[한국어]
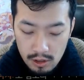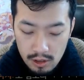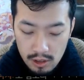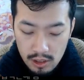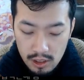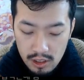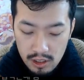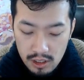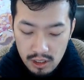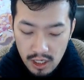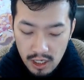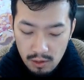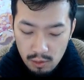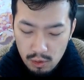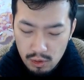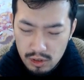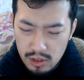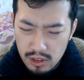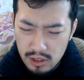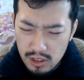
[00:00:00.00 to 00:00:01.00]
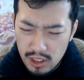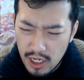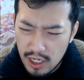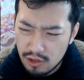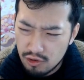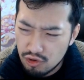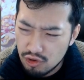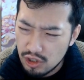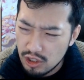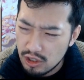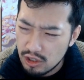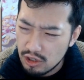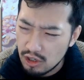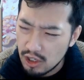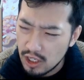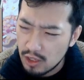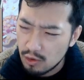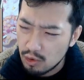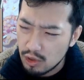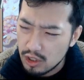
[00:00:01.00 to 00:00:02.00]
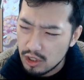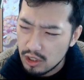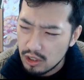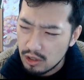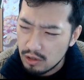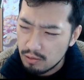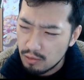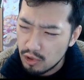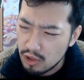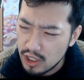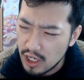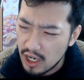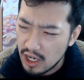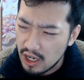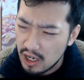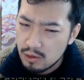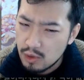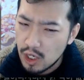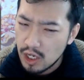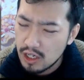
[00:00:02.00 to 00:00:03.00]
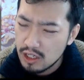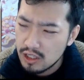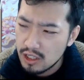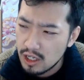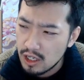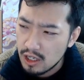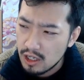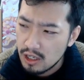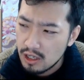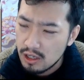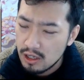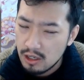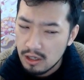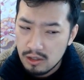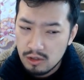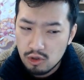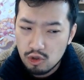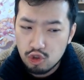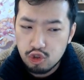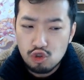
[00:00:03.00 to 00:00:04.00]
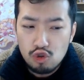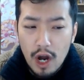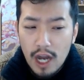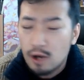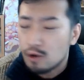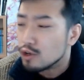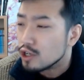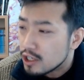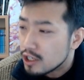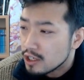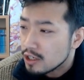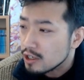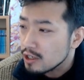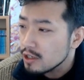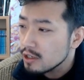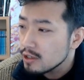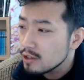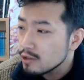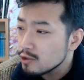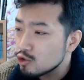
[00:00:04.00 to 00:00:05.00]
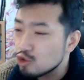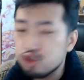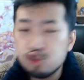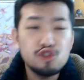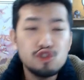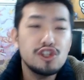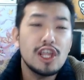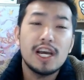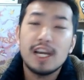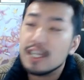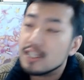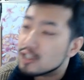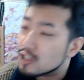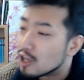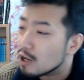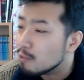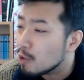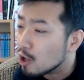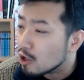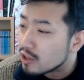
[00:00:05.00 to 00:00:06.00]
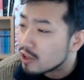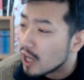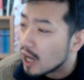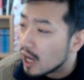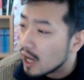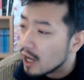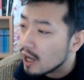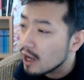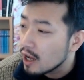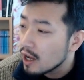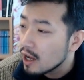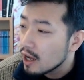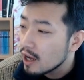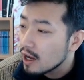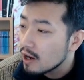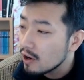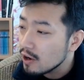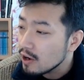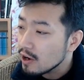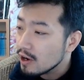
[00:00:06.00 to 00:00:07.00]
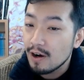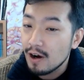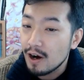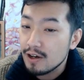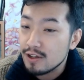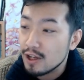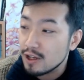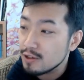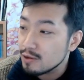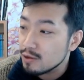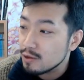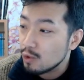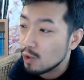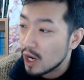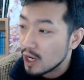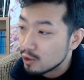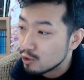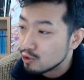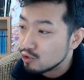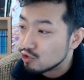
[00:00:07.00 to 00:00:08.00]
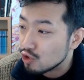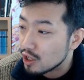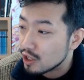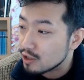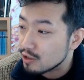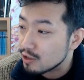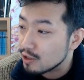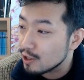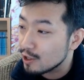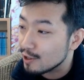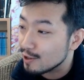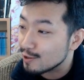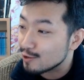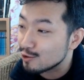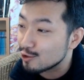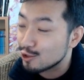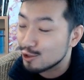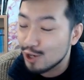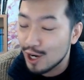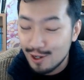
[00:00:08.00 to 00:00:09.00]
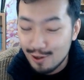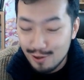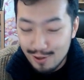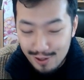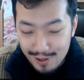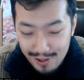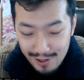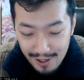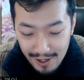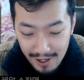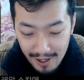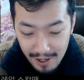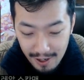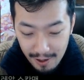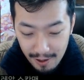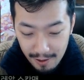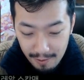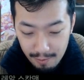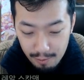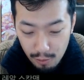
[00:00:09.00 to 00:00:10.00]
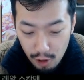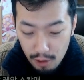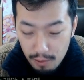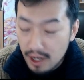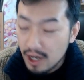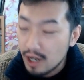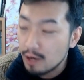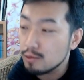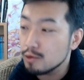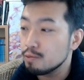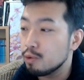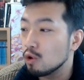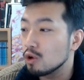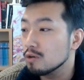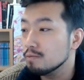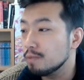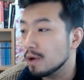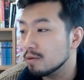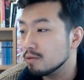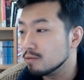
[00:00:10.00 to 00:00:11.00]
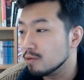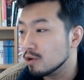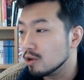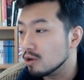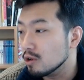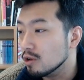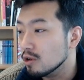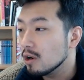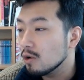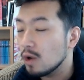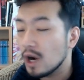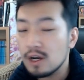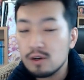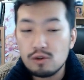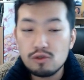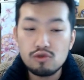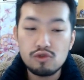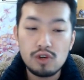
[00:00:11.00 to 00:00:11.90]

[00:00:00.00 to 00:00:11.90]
그게 혹시 체중이 늘어난 원인 뭐냐? 최근에 중화요리를 준내게 시켜 먹었다. 어? 아 나는 확연 줄 알았어요. 중화요리를 뭐만 하면 볶음밥을 먹어. 확연